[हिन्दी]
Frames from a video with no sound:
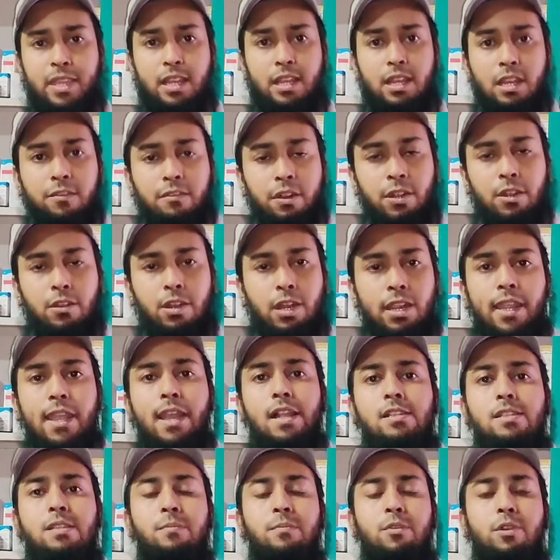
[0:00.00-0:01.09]
लिवर टॉनिक
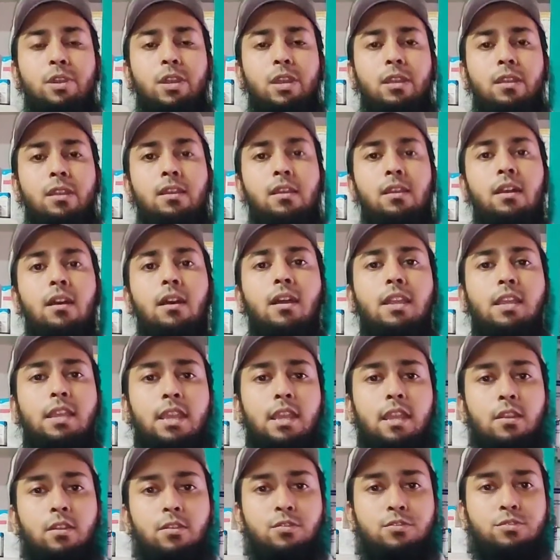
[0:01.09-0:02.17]
कैल्शियम टॉनिक का
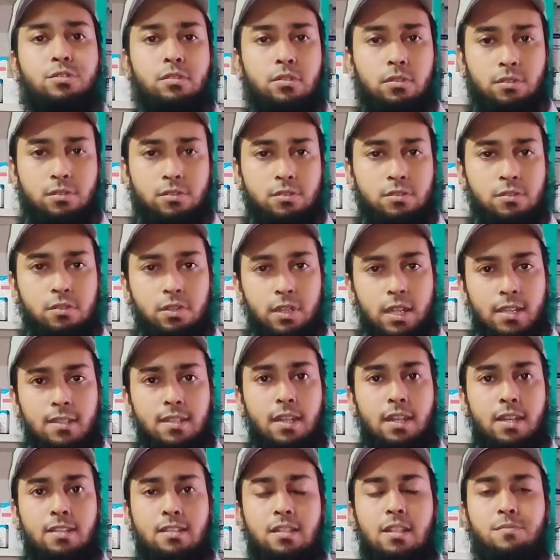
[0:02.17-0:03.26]
ये छोटा सा
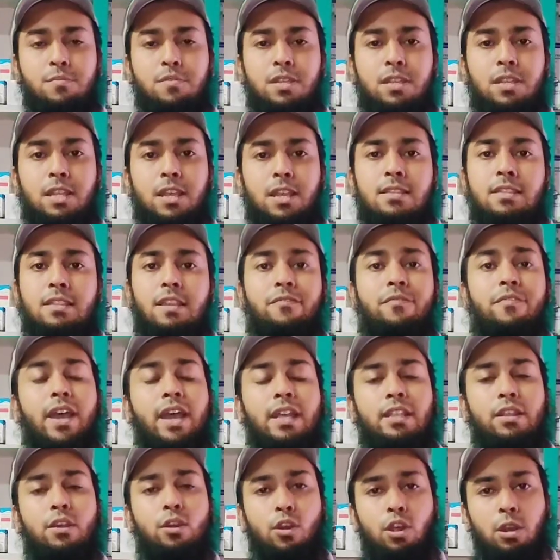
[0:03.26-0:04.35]
डिस्क्रिप्शन था इसके
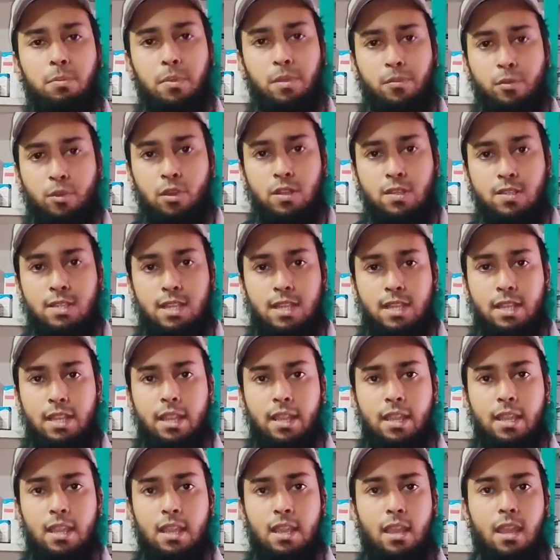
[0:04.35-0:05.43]
फायदे और भी बहुत ज्यादा
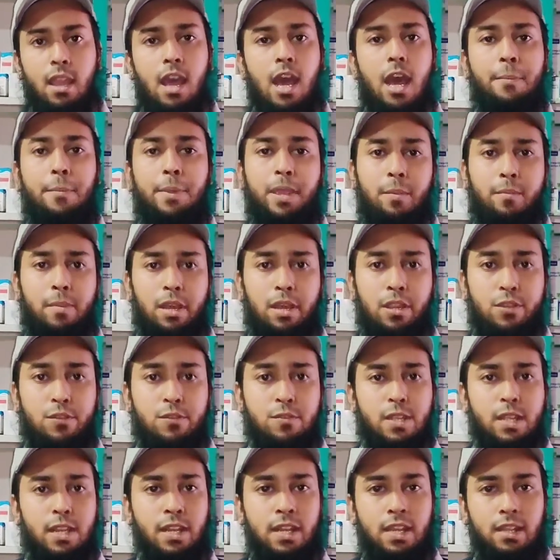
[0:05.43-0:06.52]
है आप एक बार
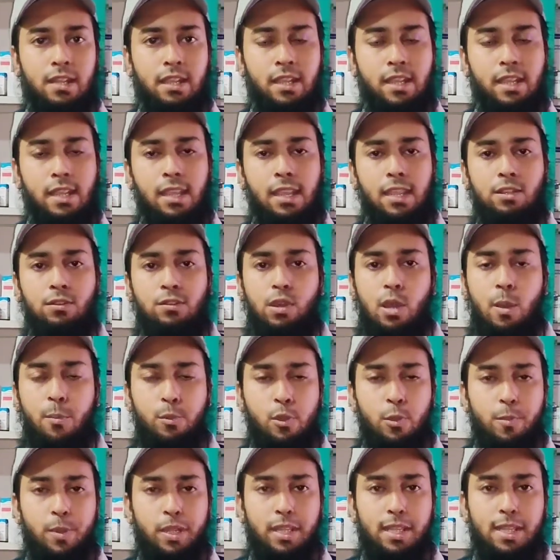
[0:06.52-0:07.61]
यूज करके देखेंगे तो
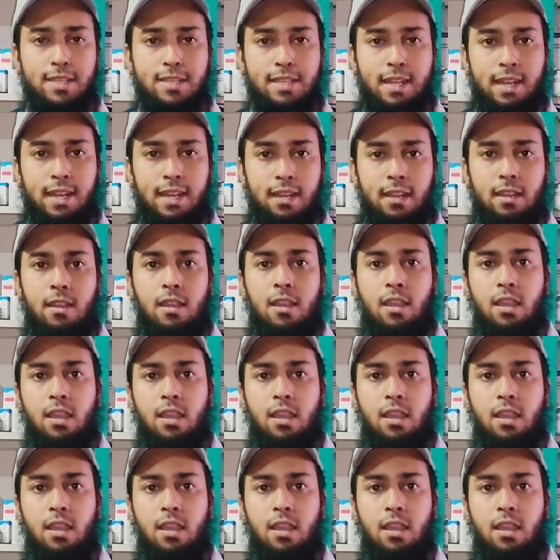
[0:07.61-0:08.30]
आपको पता चलेगा